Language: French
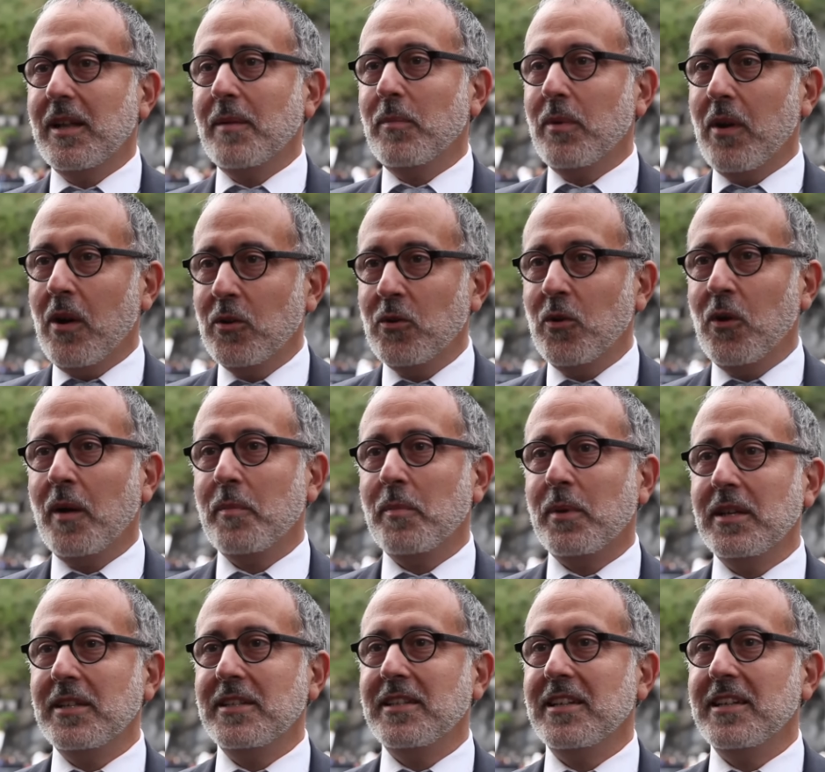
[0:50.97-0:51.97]
L'étape
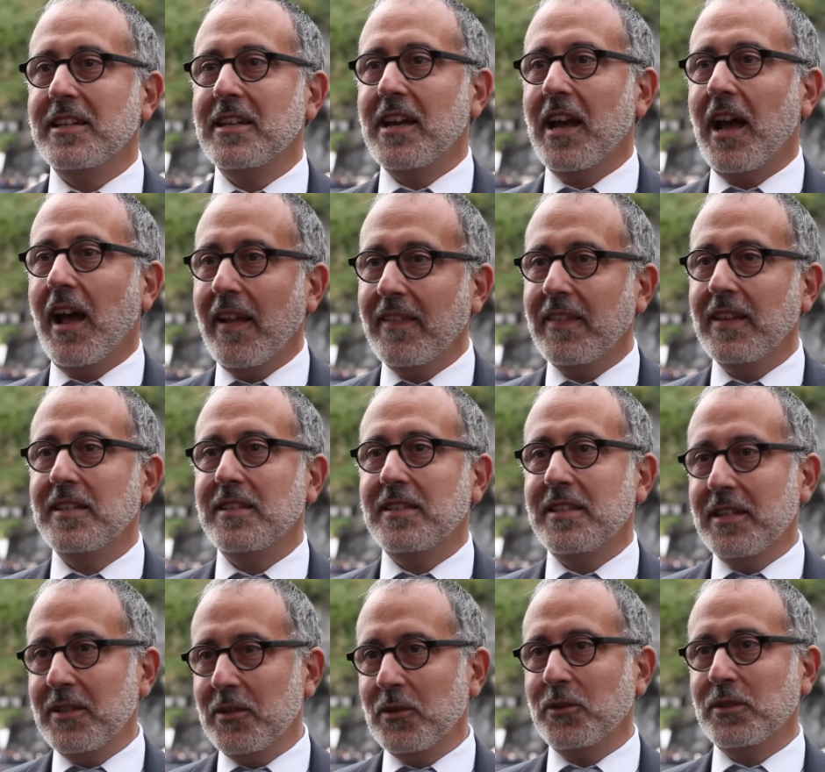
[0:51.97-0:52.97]
encore après, c'est
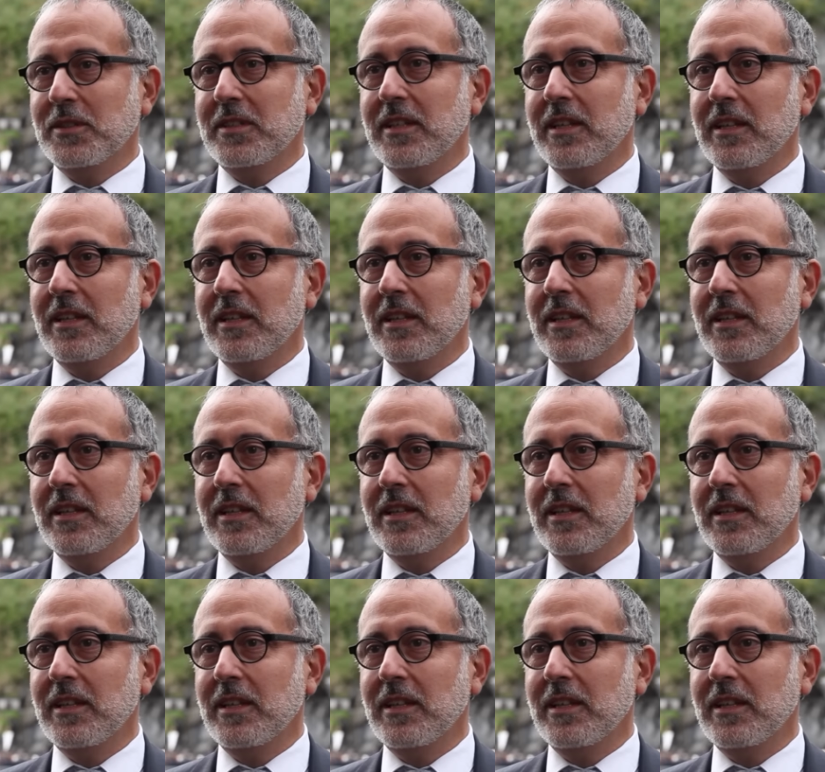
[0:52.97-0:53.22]
attester.